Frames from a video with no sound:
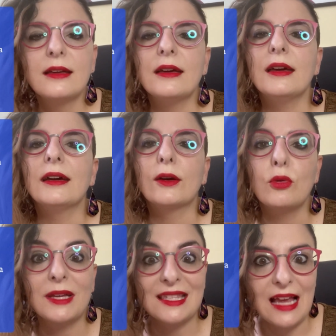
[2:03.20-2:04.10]
eh,
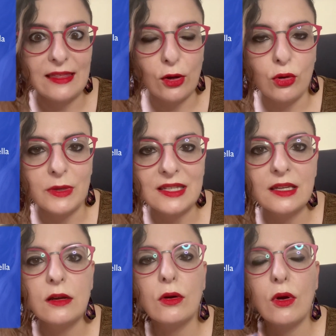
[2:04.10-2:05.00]
come azienda o come
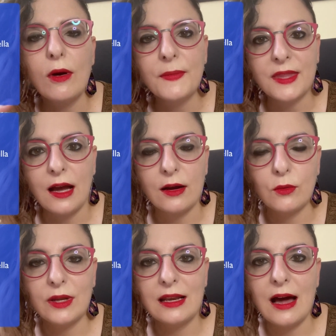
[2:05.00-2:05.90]
singolo a
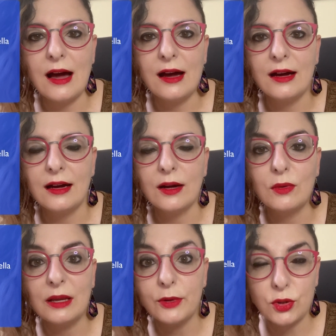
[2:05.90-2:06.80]
quella, a
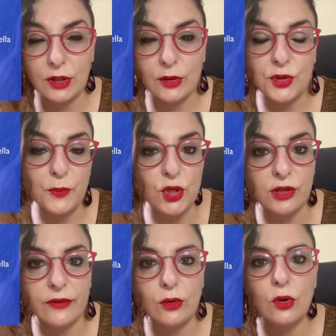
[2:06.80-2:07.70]
quella persona nello
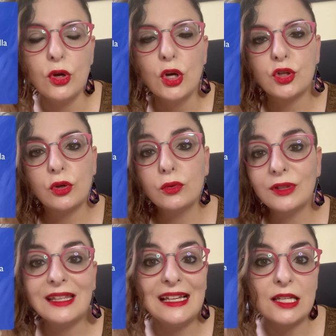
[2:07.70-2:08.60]
specifico, sono
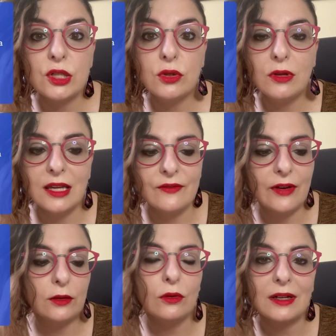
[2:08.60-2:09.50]
tutte delle azioni che
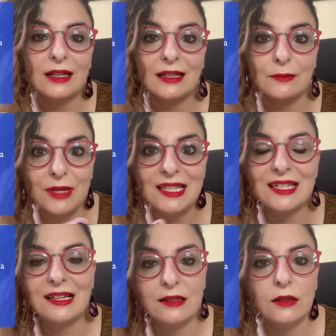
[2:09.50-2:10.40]
vanno
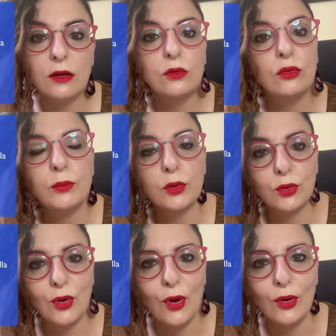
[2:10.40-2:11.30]
messe all'interno di un
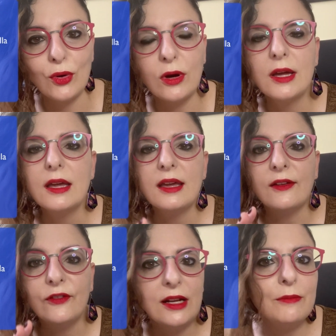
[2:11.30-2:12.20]
protocollo e
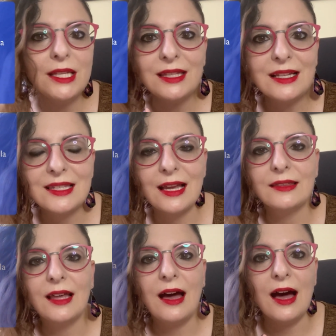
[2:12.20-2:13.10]
finalmente
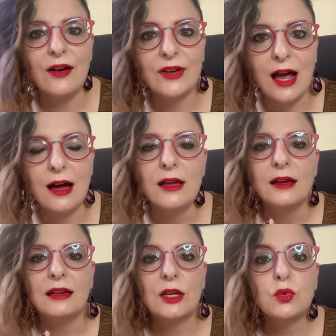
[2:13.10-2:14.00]
l'azienda avrà
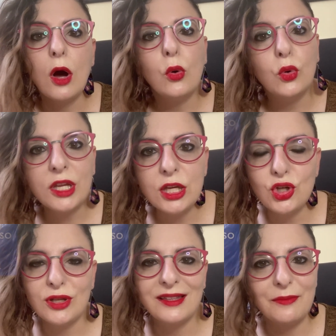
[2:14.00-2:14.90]
la sua
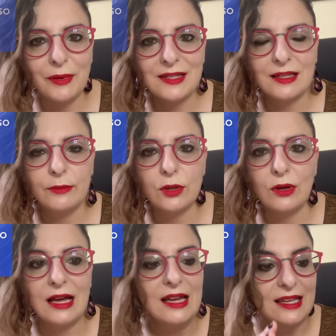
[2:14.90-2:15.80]
origine del
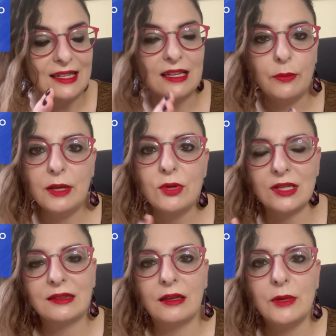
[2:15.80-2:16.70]
passaparola, sapremo
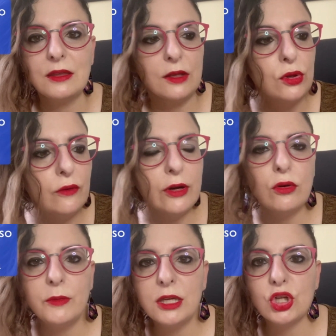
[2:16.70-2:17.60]
esattamente dove
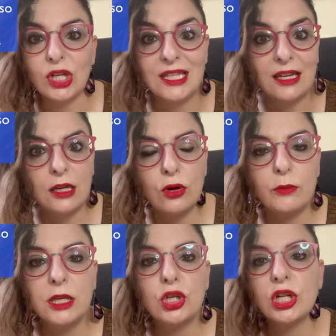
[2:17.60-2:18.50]
comincia, da chi
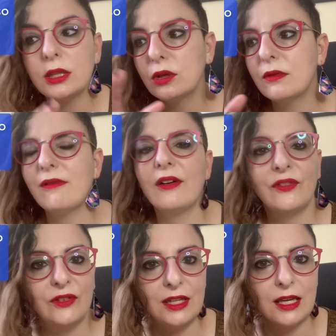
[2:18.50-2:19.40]
comincia e dove va a
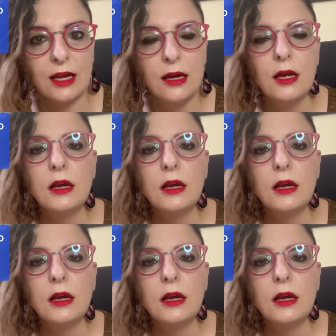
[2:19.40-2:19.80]
finire.